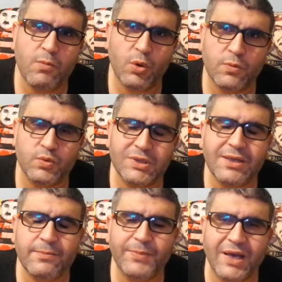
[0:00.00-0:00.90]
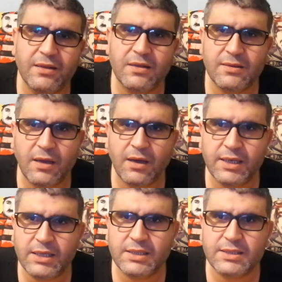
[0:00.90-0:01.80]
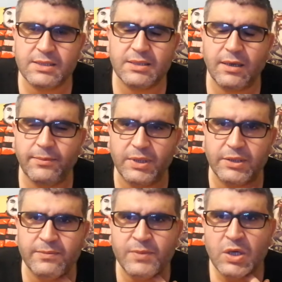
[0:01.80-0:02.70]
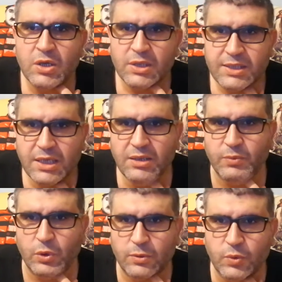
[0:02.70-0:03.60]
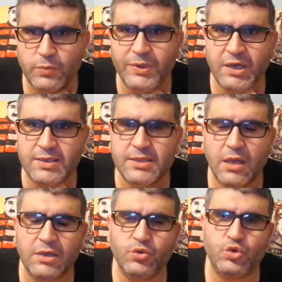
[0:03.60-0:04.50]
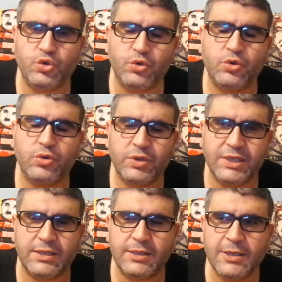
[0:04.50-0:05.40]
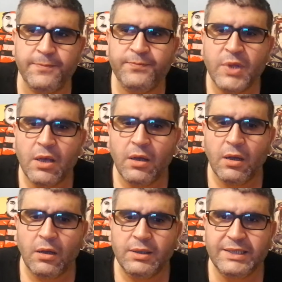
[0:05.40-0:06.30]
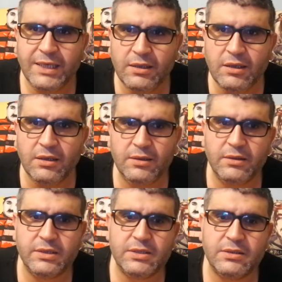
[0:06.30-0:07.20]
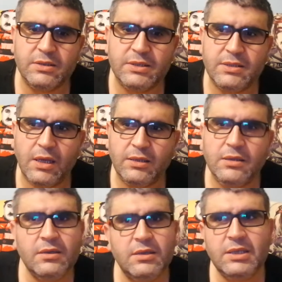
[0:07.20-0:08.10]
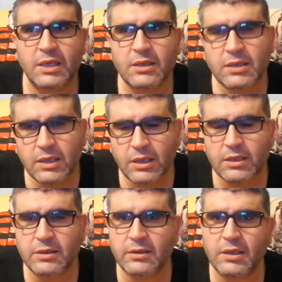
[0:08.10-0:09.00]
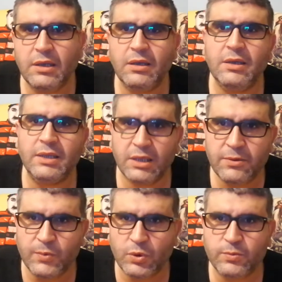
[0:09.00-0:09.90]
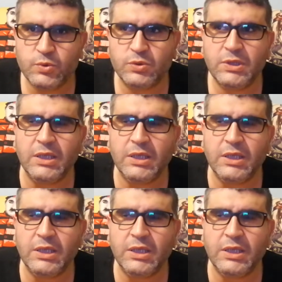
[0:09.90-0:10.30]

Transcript: bölümünde bende daha iyi gitti diyebilirim. Yeni bölümü biraz daha düşük gitti. Yeni Gelin nasıl izlendi? Yeni Gelin de yeni bölümünde